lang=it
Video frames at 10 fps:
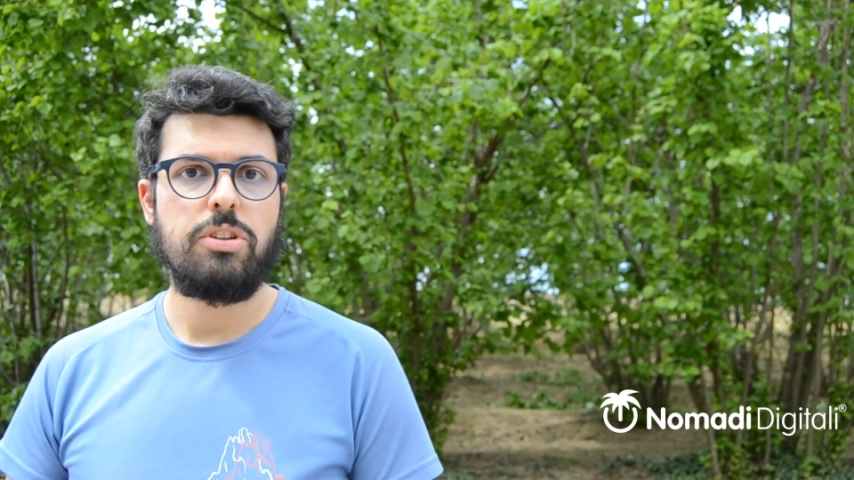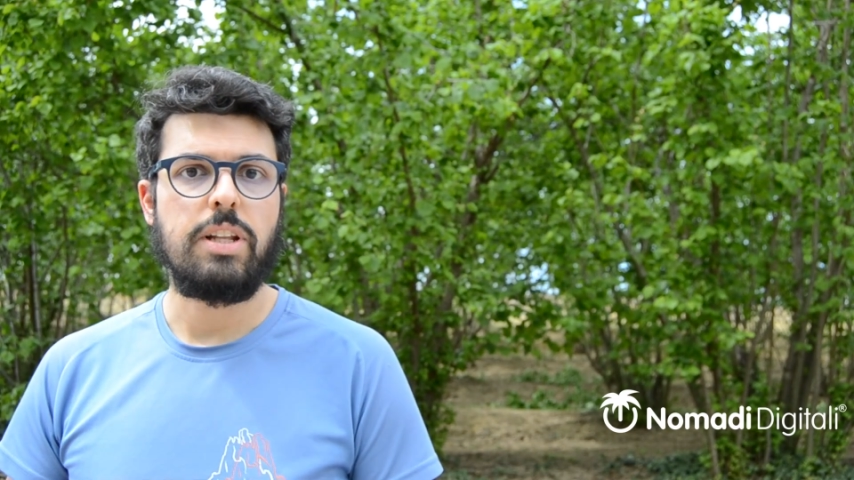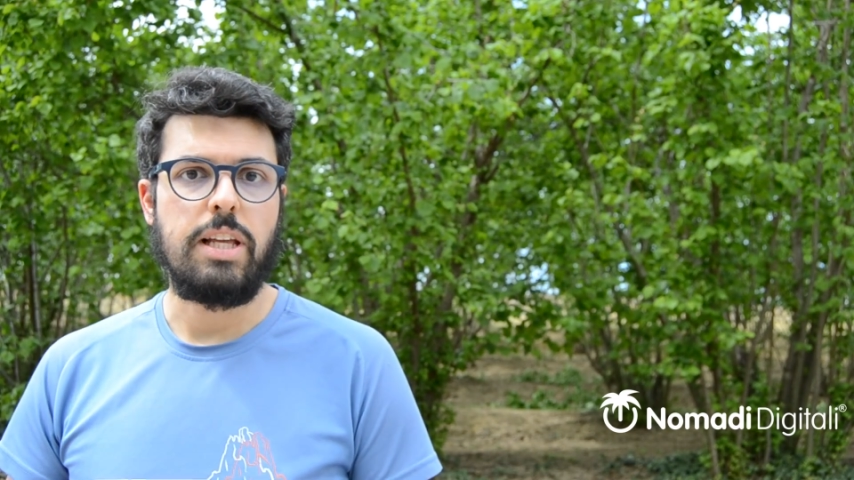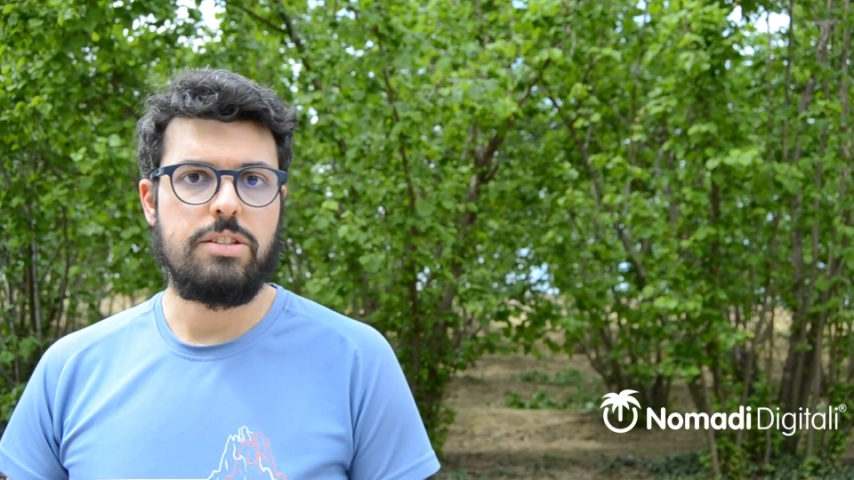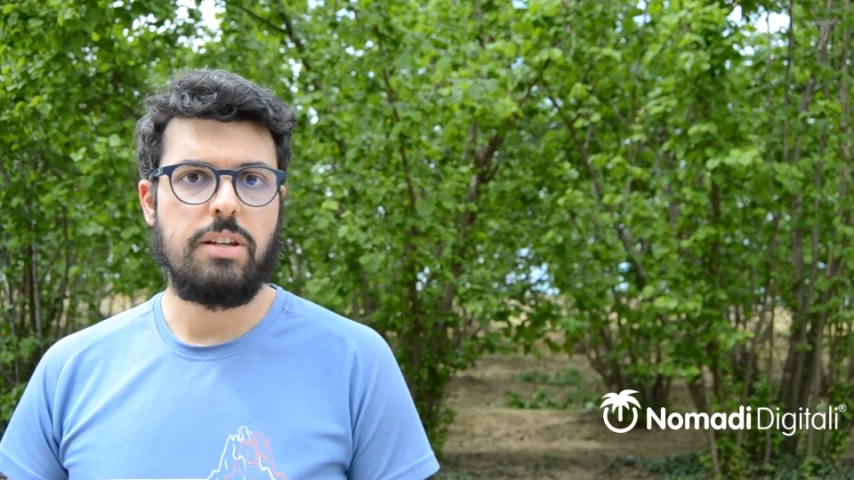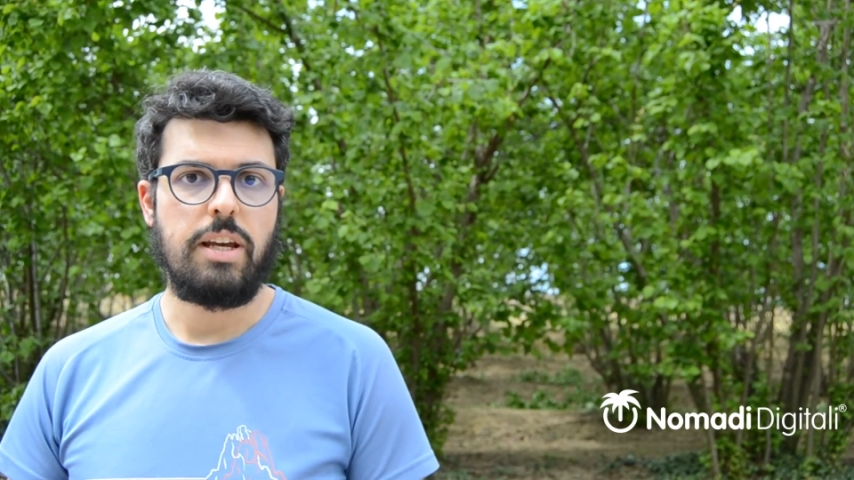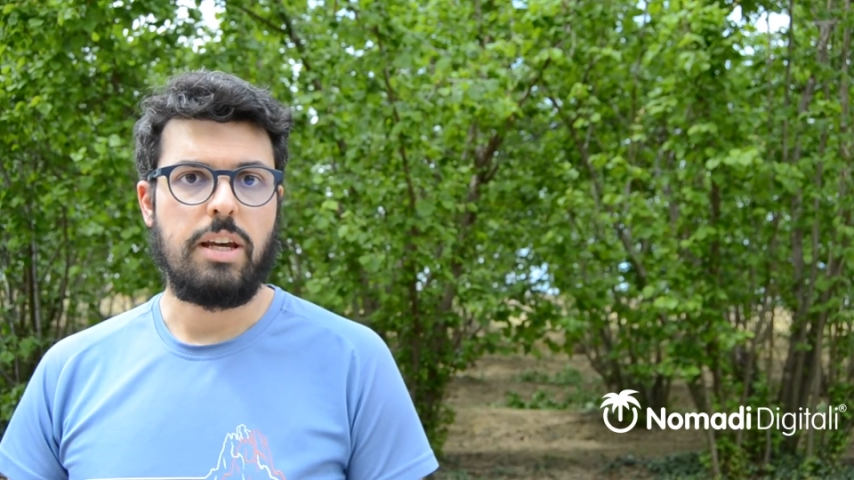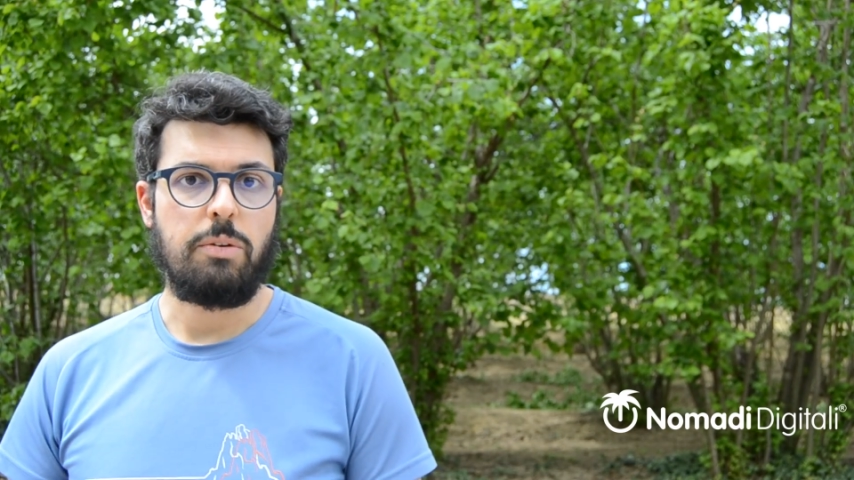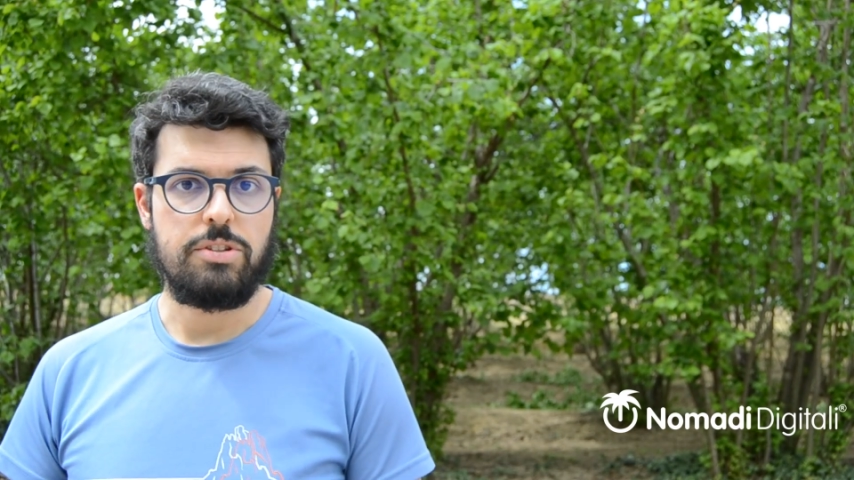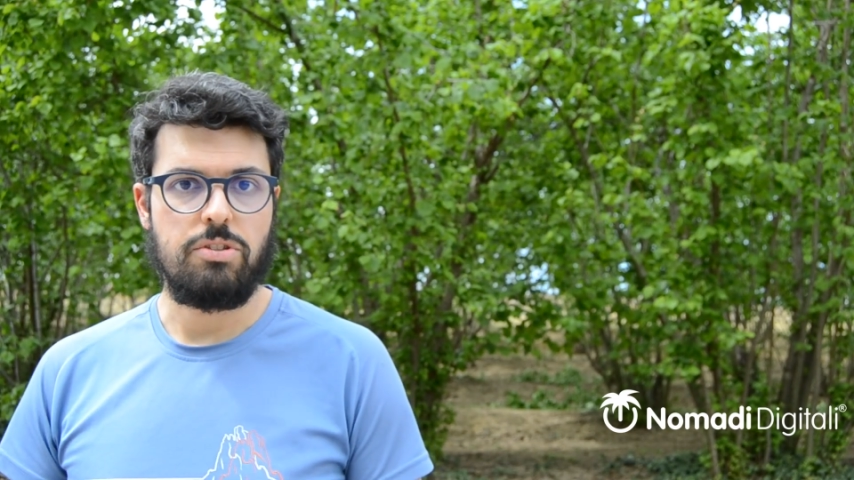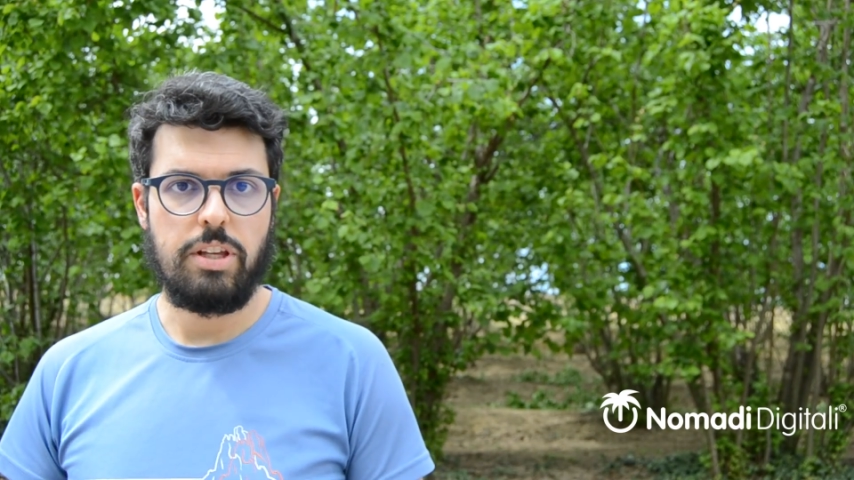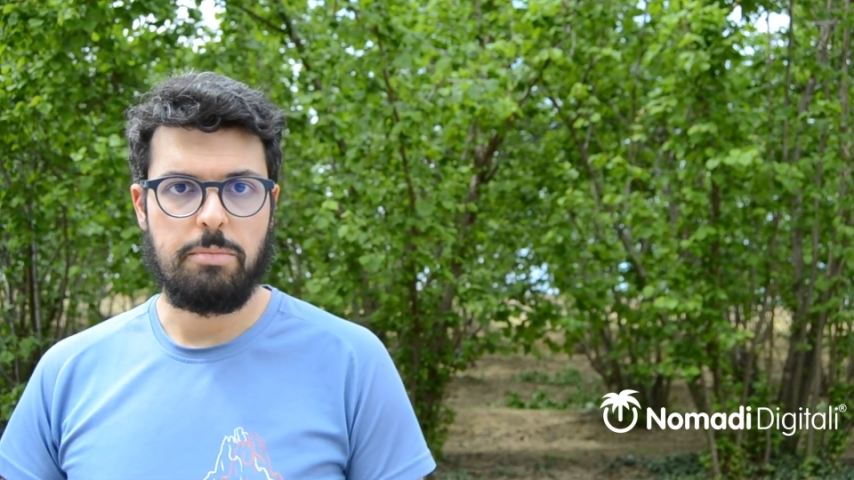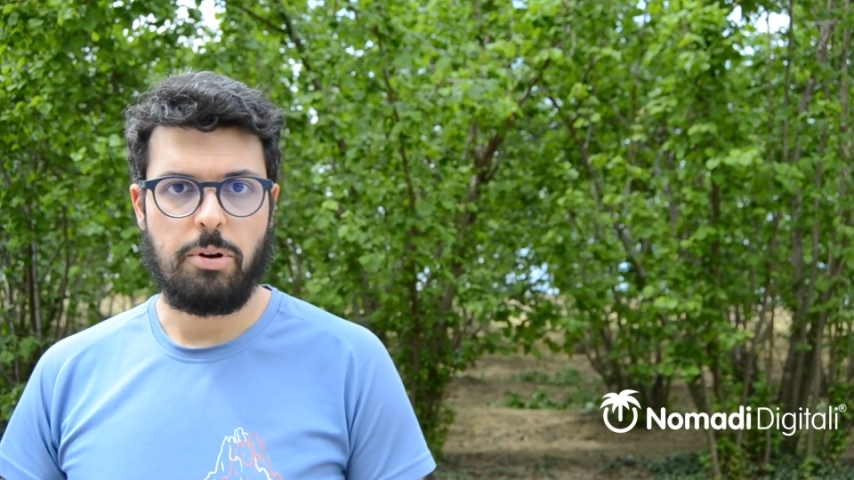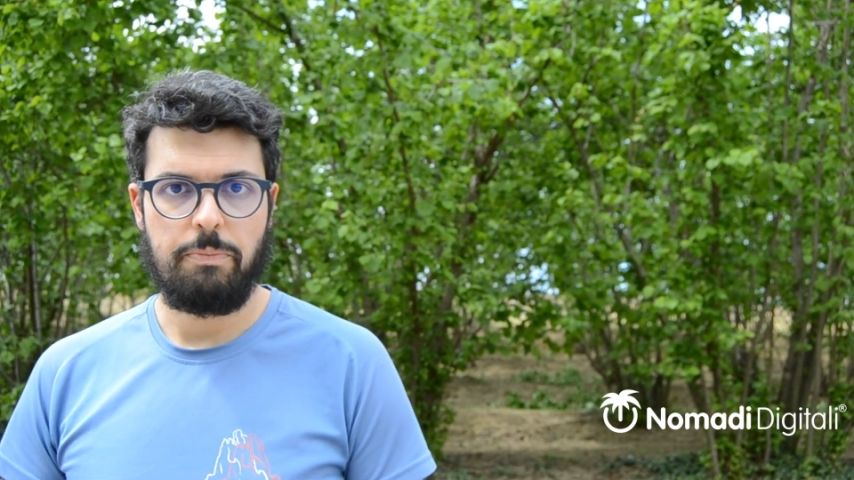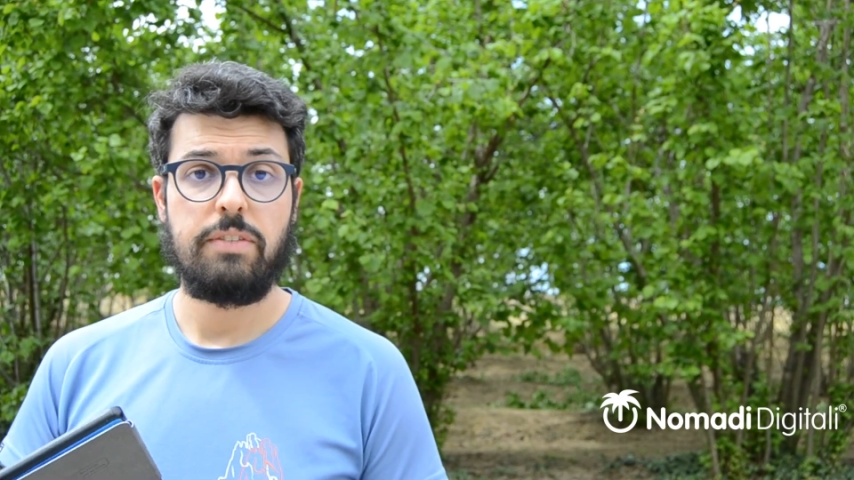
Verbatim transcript: di leggere questo libro.